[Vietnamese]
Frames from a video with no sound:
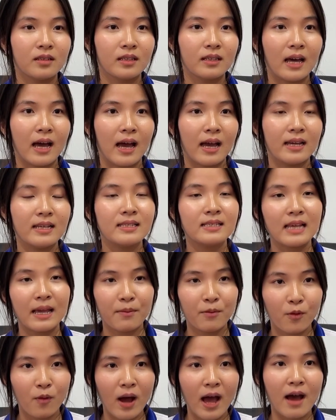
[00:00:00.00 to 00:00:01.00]
có thể
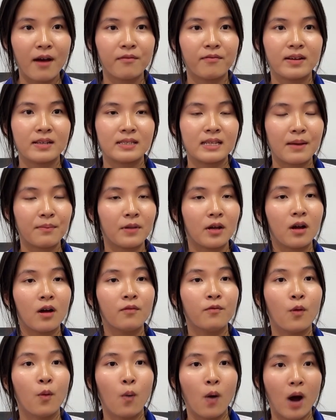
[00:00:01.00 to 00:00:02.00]
xem qua và xem nó có
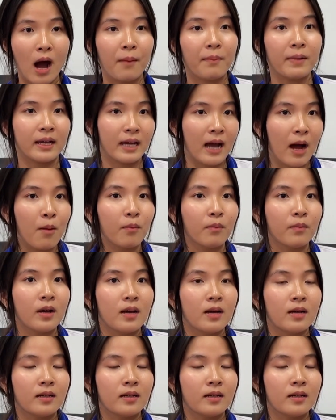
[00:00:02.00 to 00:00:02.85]
phù hợp hay không